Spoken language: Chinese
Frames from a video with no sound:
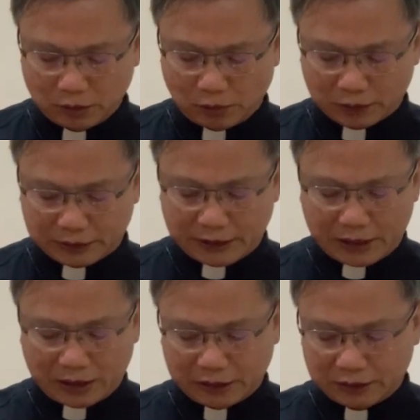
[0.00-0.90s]
或者，
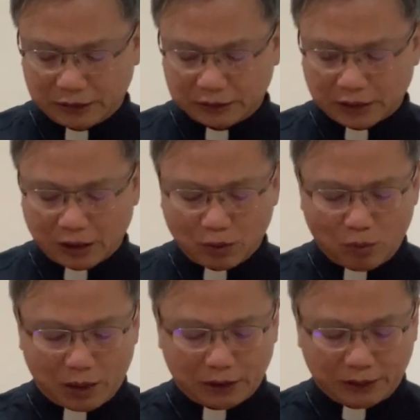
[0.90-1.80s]
南
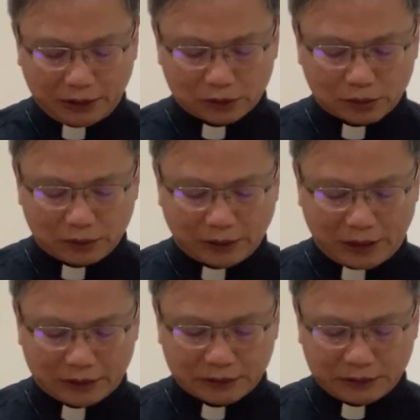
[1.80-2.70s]
华能
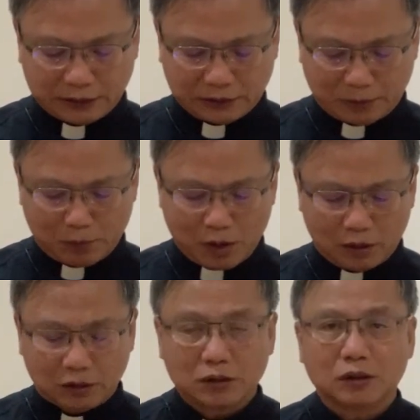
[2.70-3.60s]
拿什
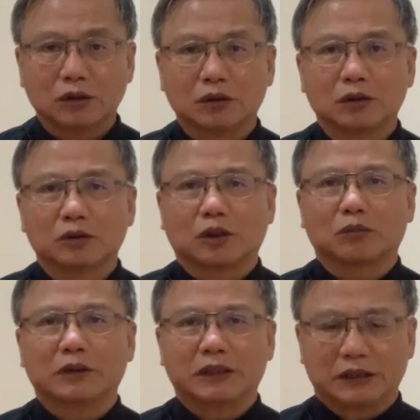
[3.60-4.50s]
么作
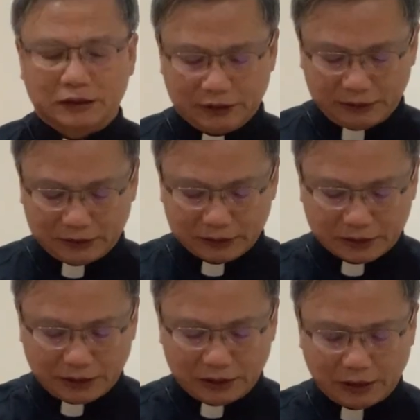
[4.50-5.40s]
为自
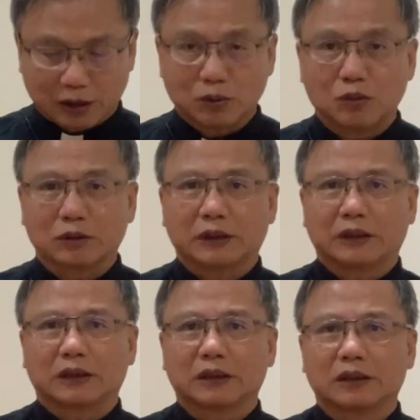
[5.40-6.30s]
己灵魂的
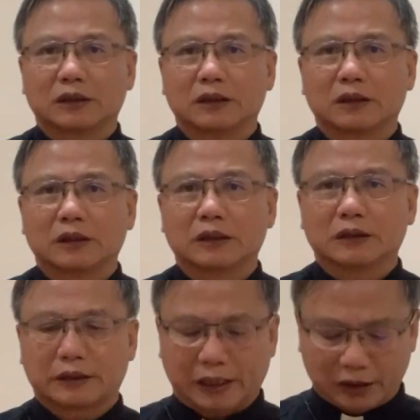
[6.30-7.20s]

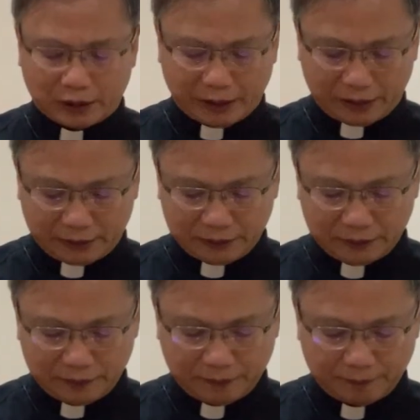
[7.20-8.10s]
代价？
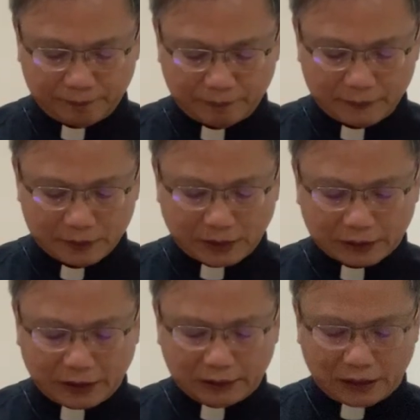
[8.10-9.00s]

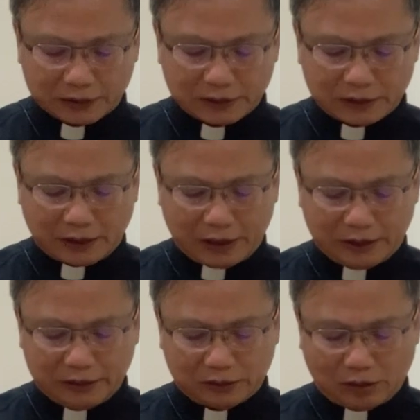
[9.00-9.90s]
将来能至
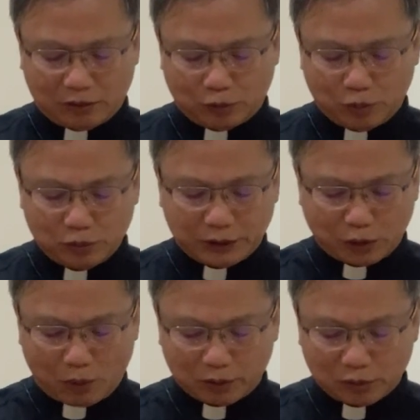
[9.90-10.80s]
爱到夫的
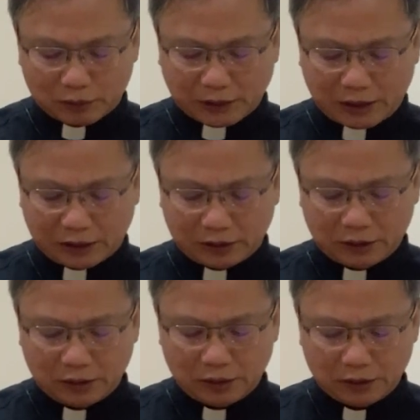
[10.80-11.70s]
光荣中，
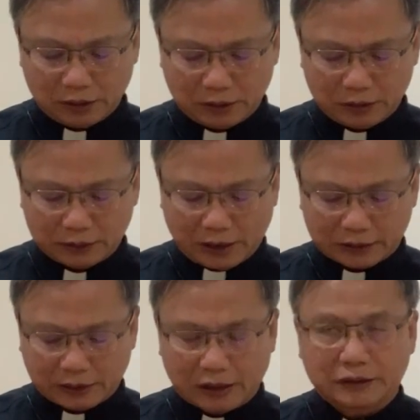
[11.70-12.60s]

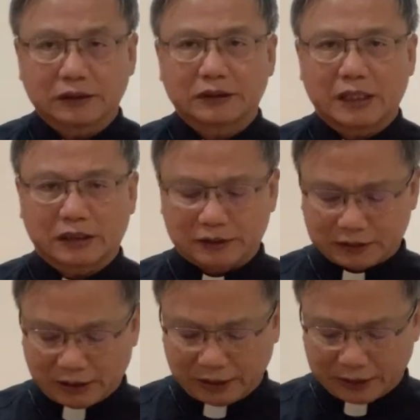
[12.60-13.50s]
但他的天
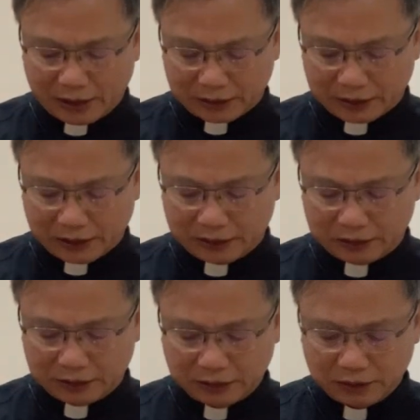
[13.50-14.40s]
才将来，